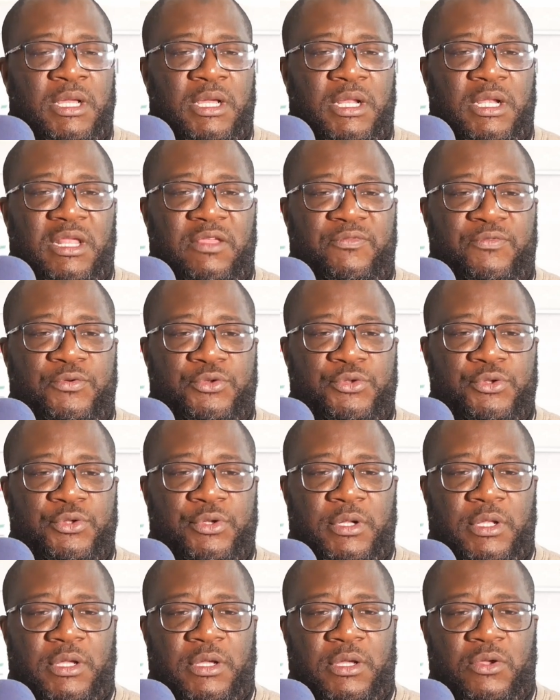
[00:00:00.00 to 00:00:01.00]
les futures
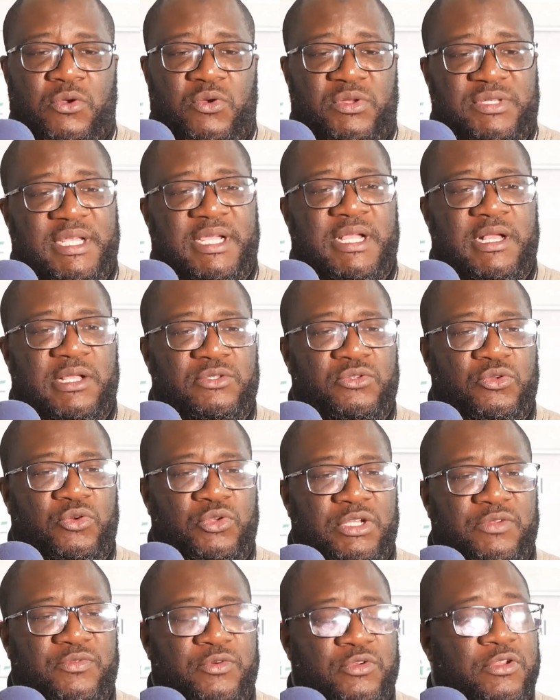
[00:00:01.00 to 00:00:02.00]
euh, conséquences au
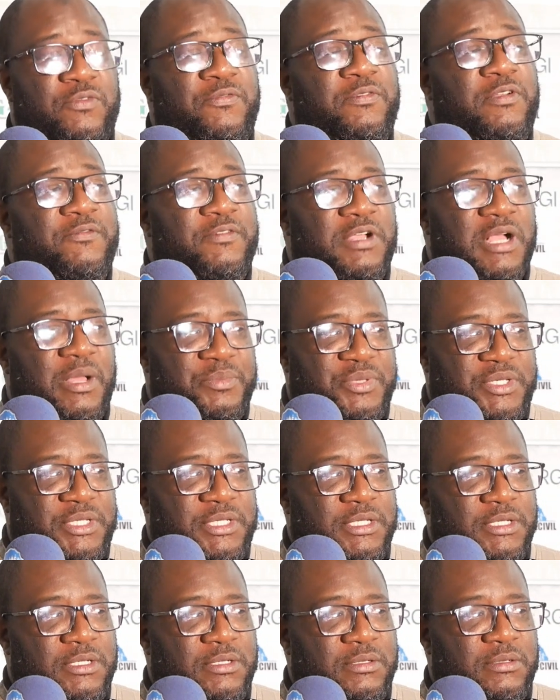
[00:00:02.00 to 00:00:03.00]
niveau du fleuve
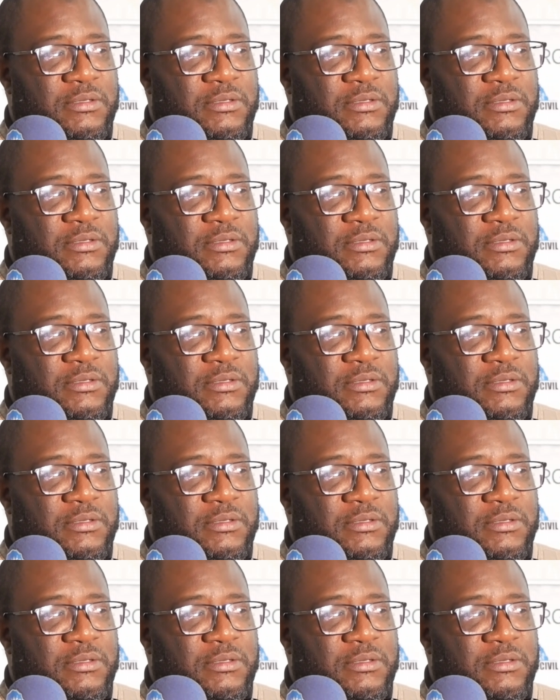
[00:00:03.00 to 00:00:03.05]
Gambie.